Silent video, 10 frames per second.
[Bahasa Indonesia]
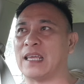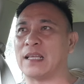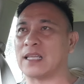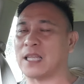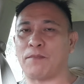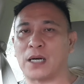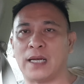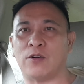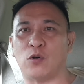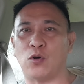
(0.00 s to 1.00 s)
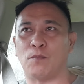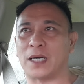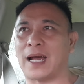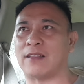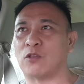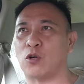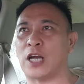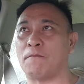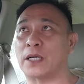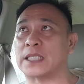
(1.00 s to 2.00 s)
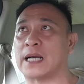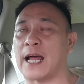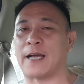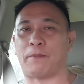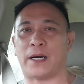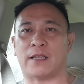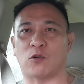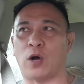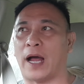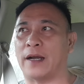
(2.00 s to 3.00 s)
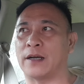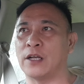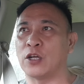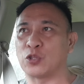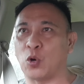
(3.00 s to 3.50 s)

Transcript: Tetap berlindung, bergantung, dan berserah kepada Tuhan